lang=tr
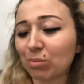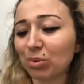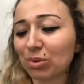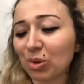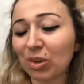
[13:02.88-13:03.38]

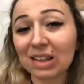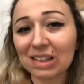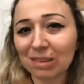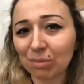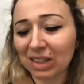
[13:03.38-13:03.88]
bu
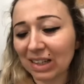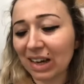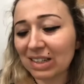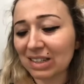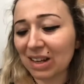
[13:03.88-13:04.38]
dolandırılma
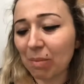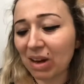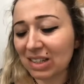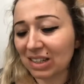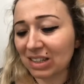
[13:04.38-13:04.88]
hikayesinden
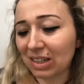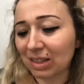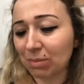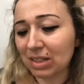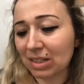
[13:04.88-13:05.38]

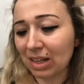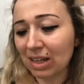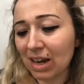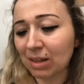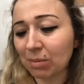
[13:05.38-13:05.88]
bahsedecektim size.
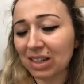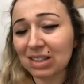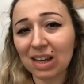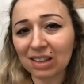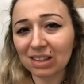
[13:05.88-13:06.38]
Yani biraz
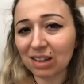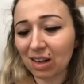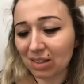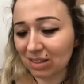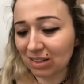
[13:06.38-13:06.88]
kendi
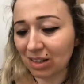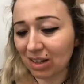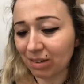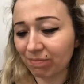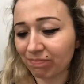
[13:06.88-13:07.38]

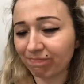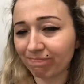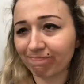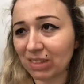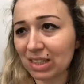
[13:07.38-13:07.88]
aslında
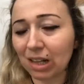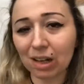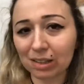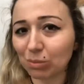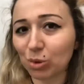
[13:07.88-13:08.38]

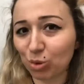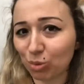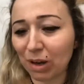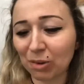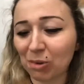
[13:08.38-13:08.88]
salaklığımın
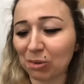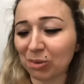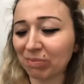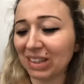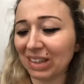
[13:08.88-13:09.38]
kurbanı
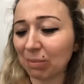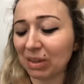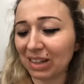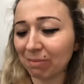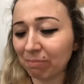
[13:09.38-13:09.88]
oldum
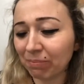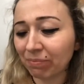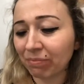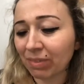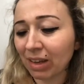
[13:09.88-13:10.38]
diyebilirim.
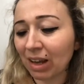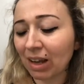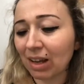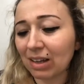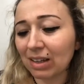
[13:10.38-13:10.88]

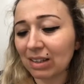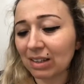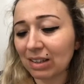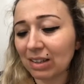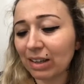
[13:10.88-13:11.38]
E,
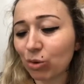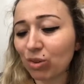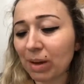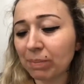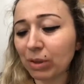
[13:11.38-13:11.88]
ee,
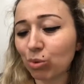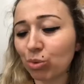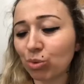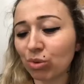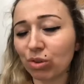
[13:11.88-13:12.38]
Letgo'dan bir
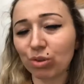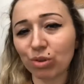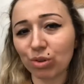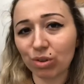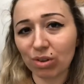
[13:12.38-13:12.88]
ürün
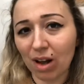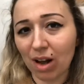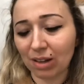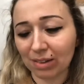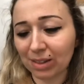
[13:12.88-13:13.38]

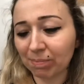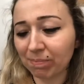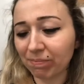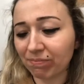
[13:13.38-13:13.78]
aldım.